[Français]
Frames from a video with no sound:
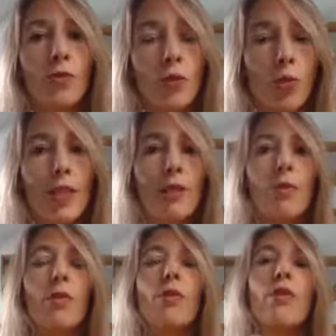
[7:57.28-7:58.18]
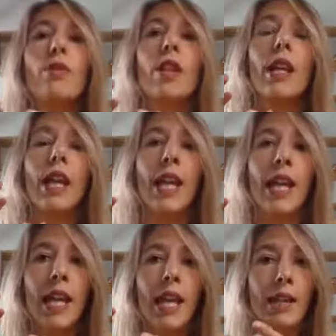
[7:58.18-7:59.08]
ton discours de vente
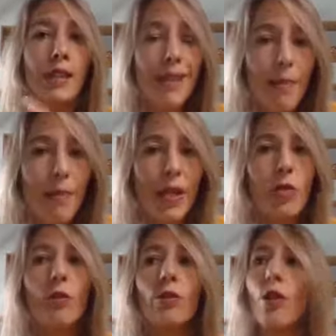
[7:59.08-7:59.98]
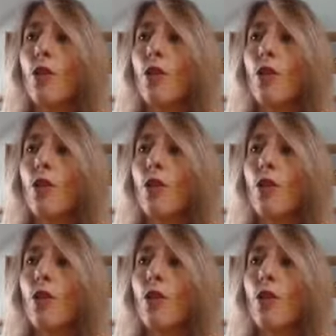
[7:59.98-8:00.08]
et tes pages de vente.